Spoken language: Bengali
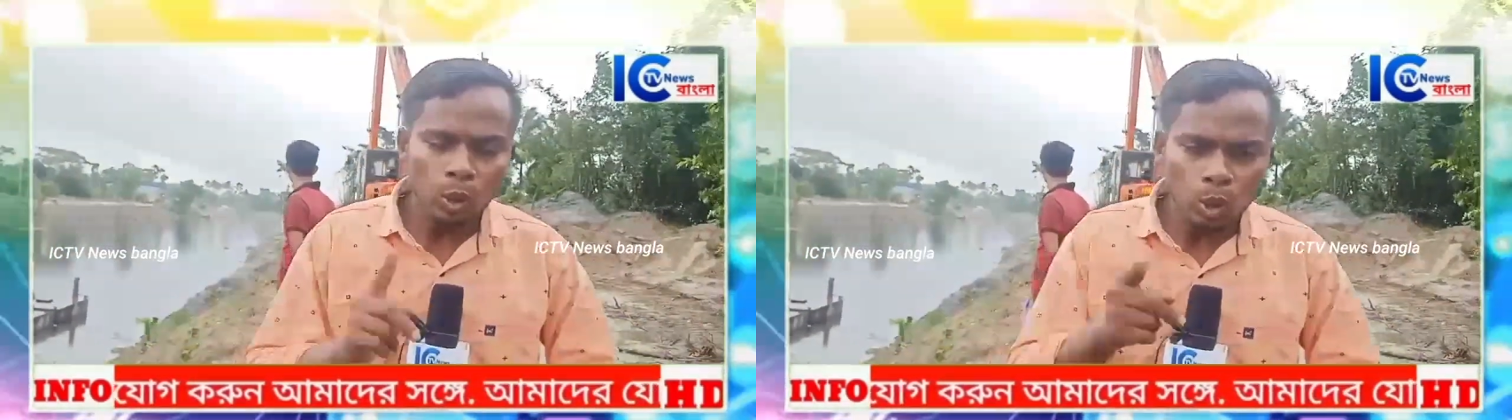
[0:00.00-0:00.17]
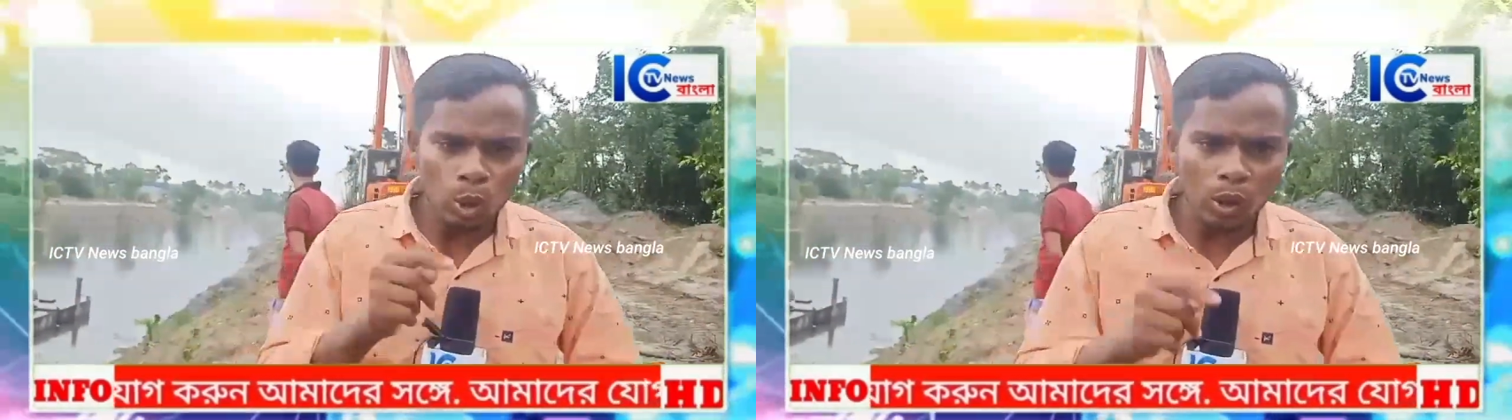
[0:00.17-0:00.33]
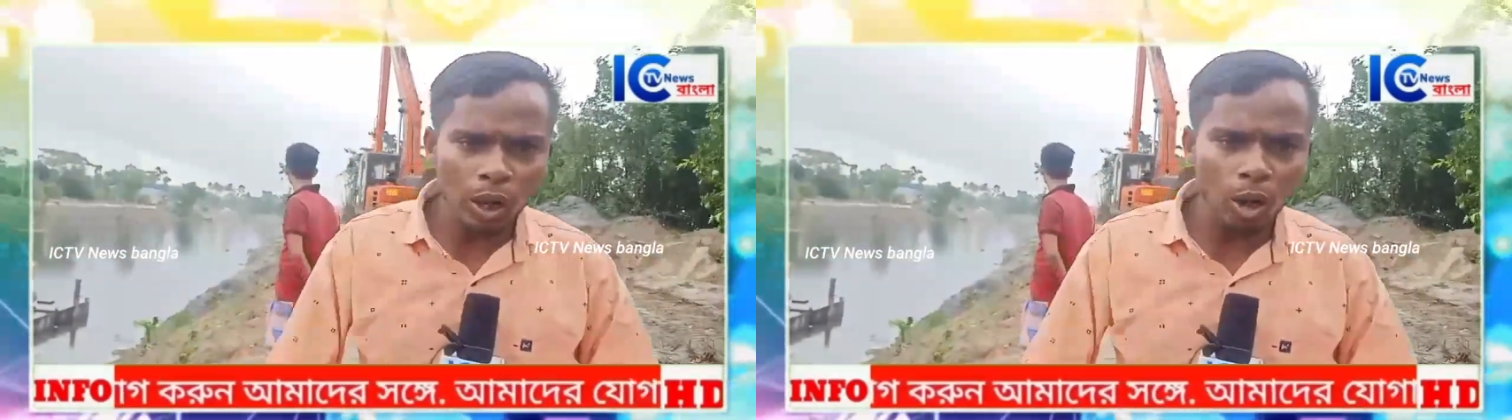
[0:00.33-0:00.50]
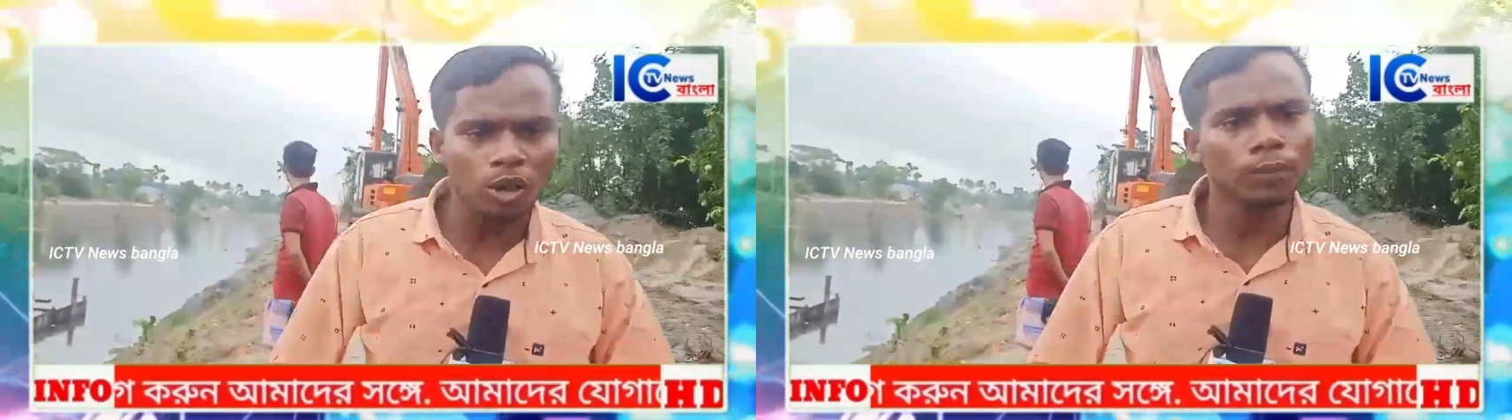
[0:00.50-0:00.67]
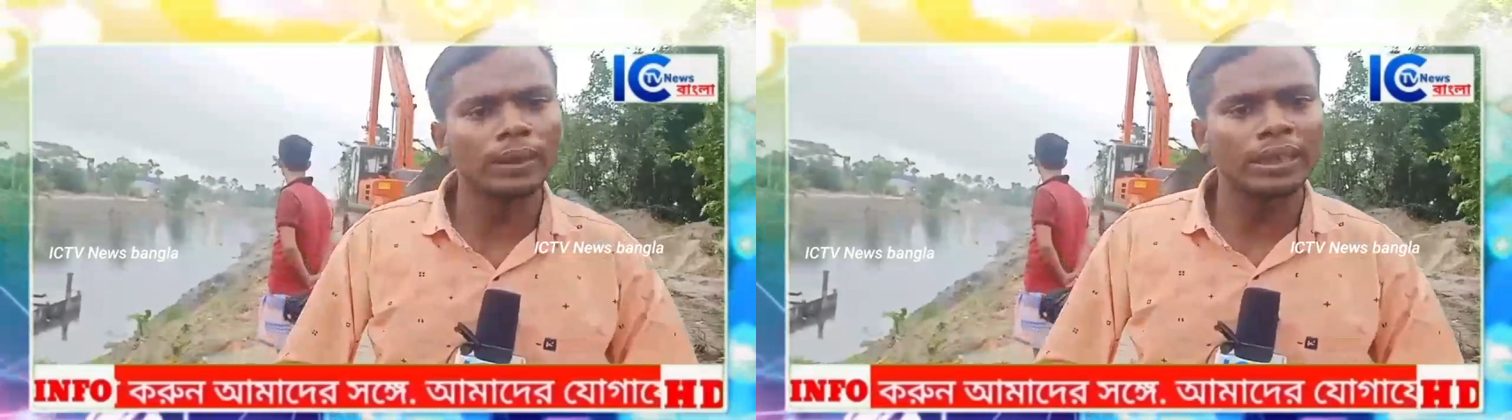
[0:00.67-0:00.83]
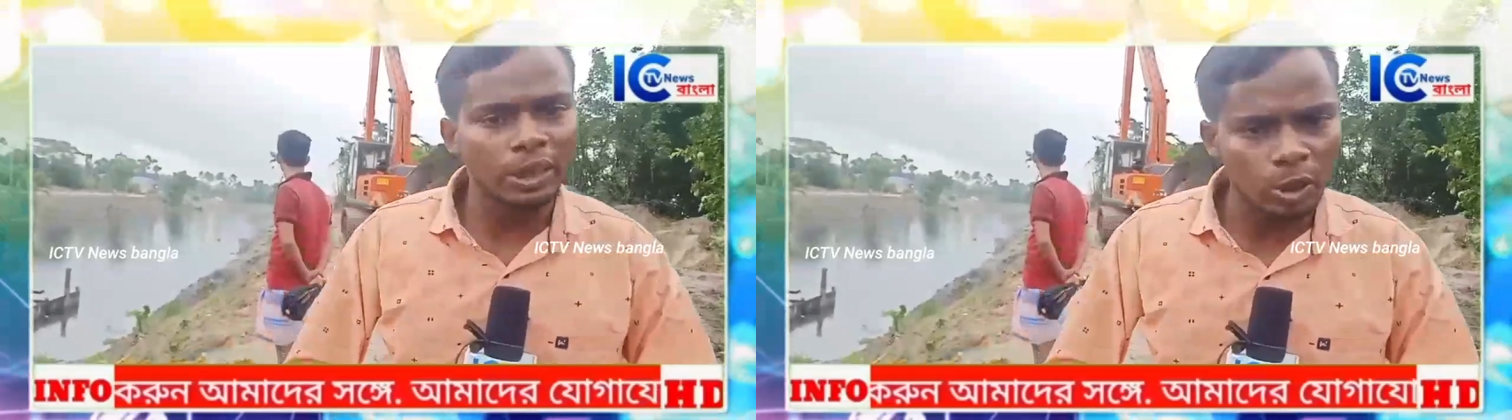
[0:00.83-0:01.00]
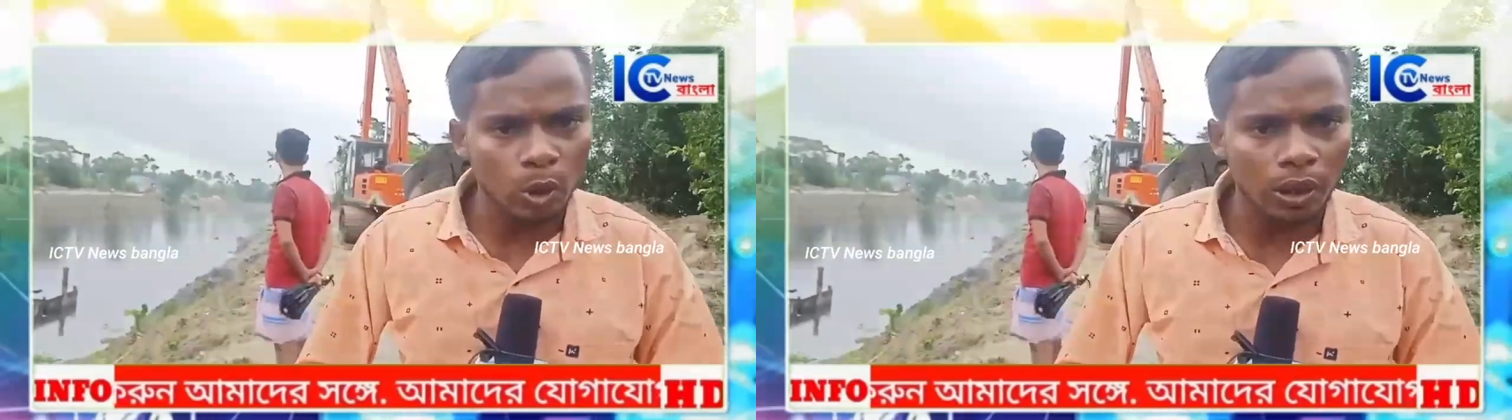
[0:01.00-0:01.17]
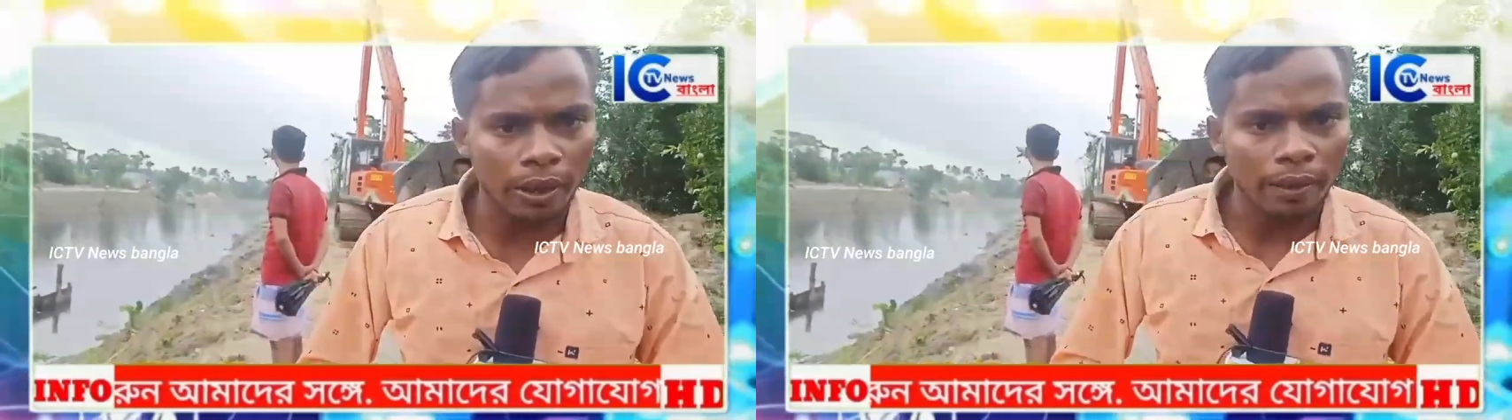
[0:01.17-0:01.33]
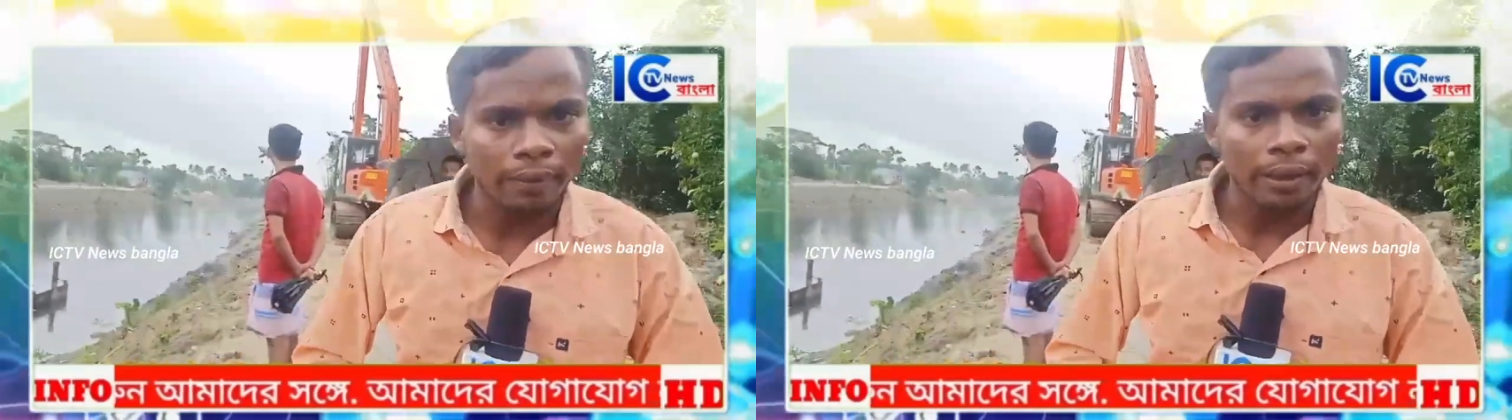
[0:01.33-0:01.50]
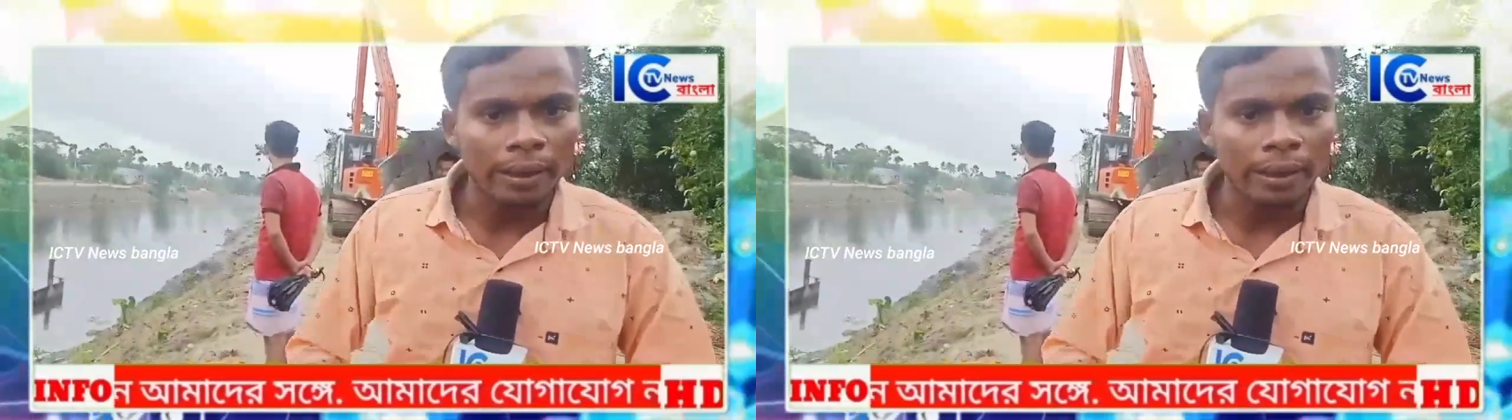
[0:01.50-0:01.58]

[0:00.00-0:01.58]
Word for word: দুশো টাকা অথবা তিনশো টাকা